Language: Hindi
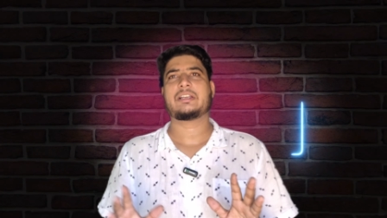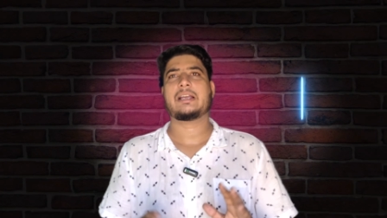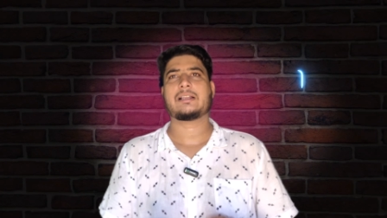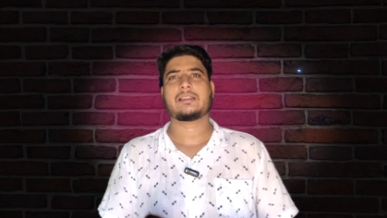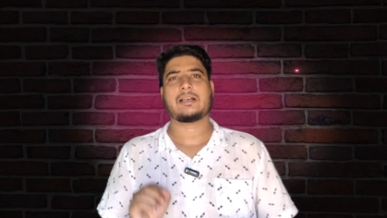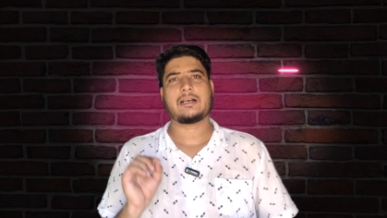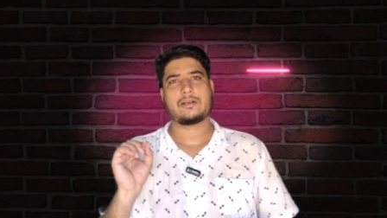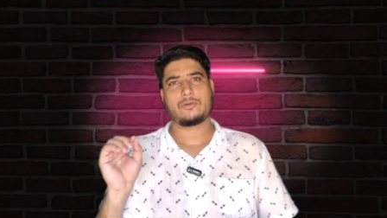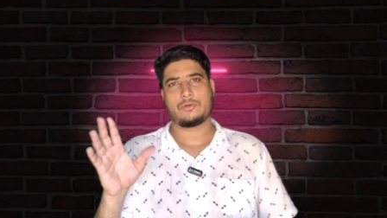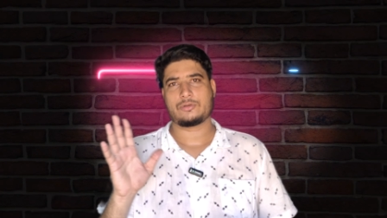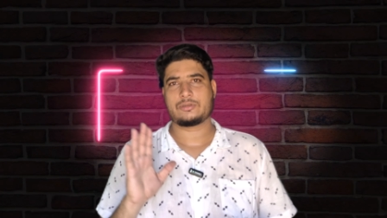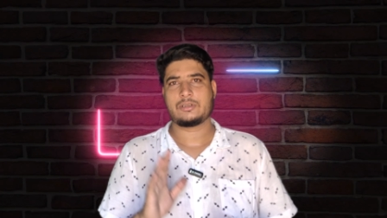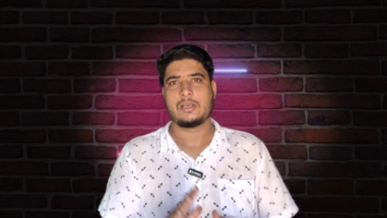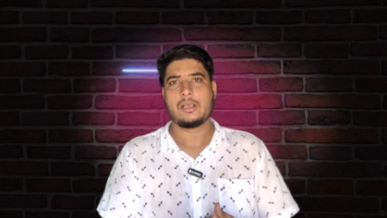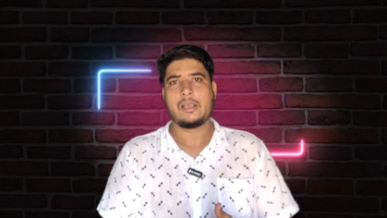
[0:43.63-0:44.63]
नाम दिया थार
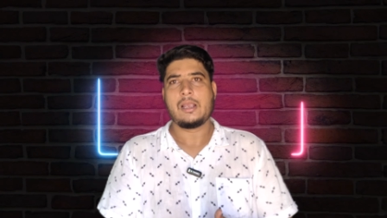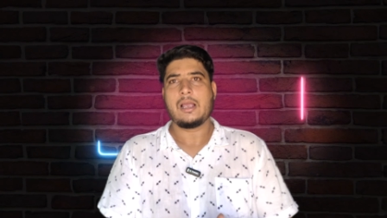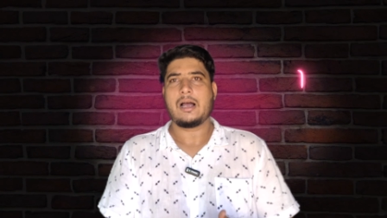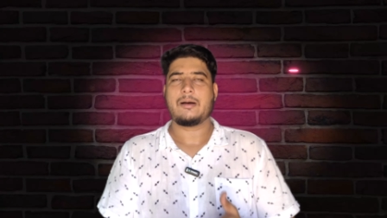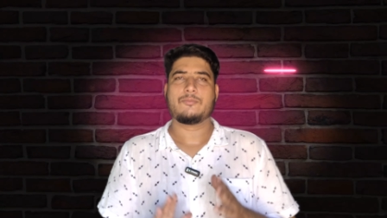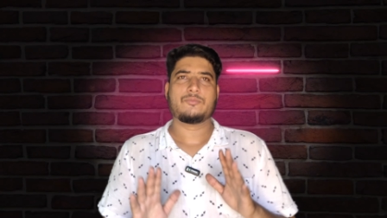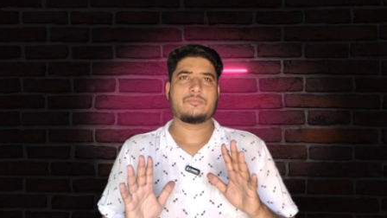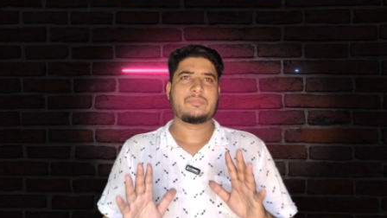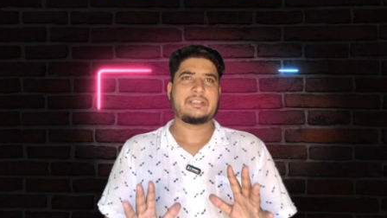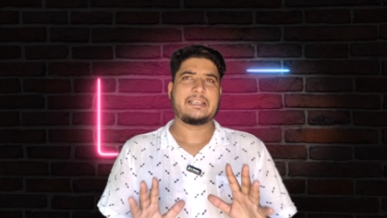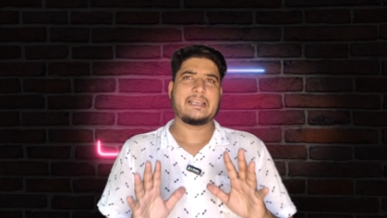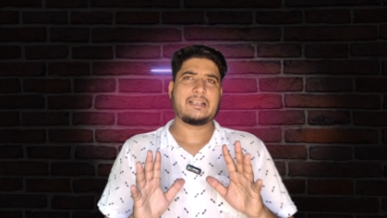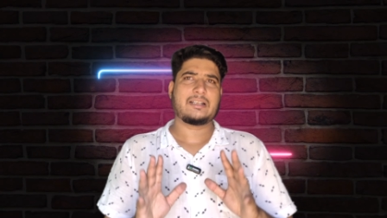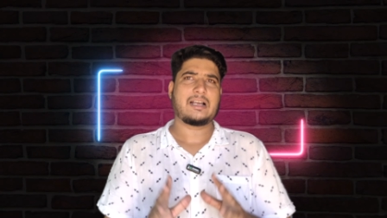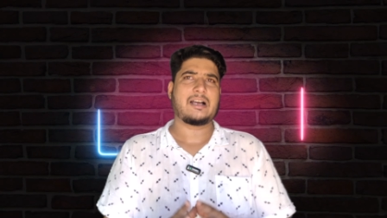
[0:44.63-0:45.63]
रोक्स अब
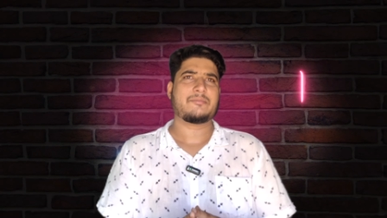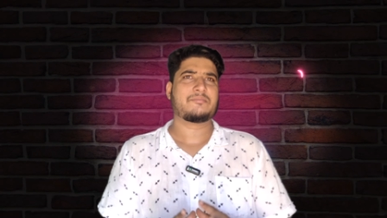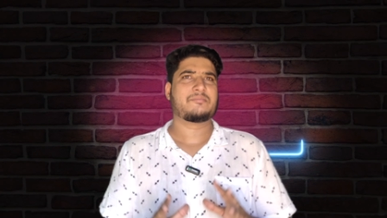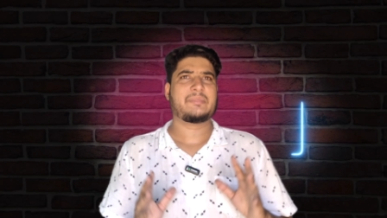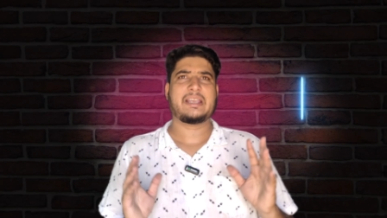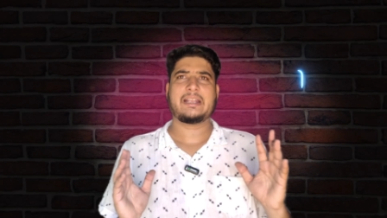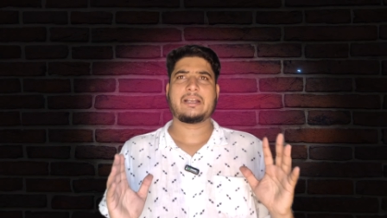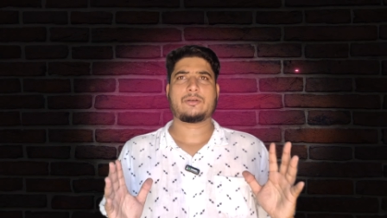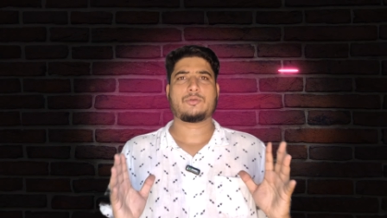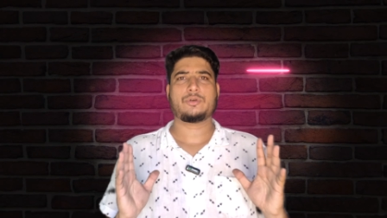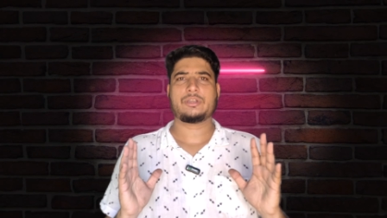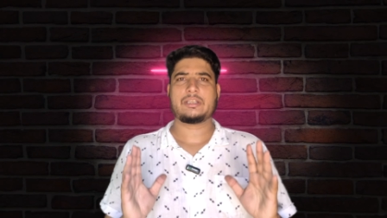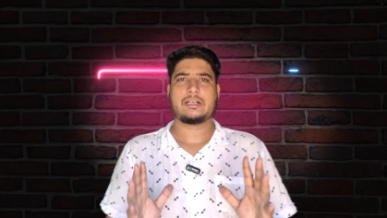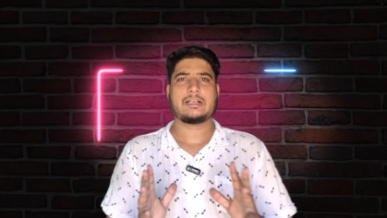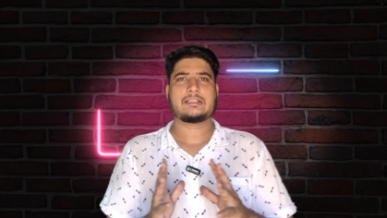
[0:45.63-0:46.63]
ये नाम मेरे
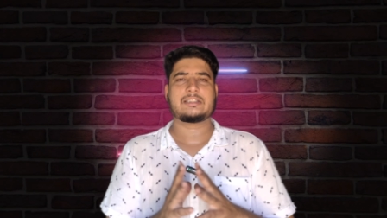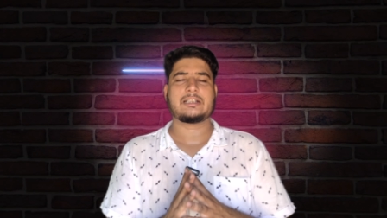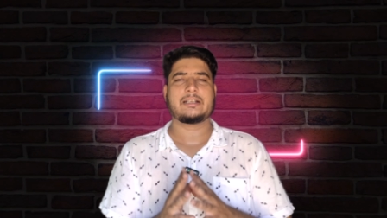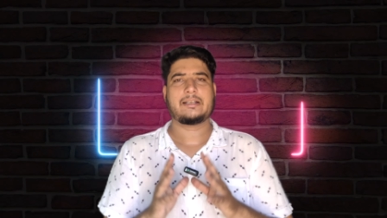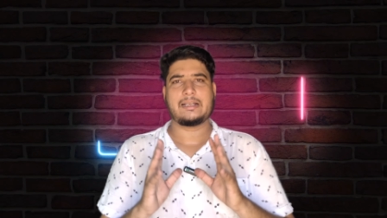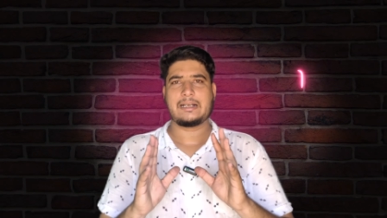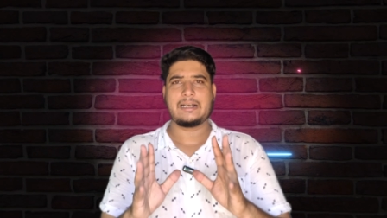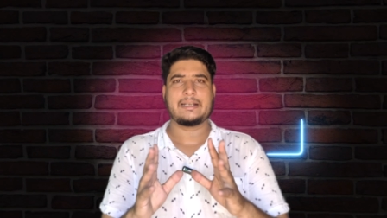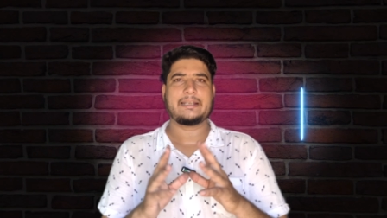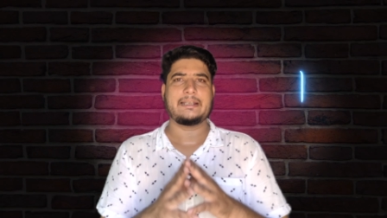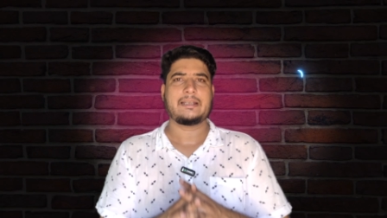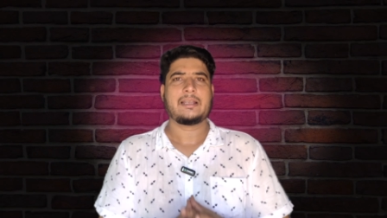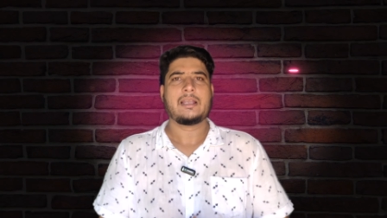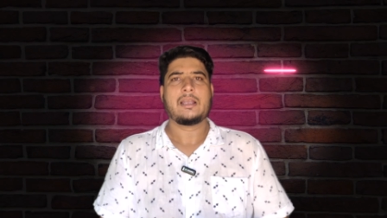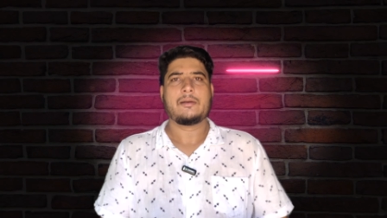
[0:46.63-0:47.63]
को इतना अच्छा लगा
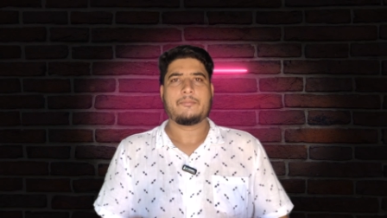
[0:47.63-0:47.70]
नहीं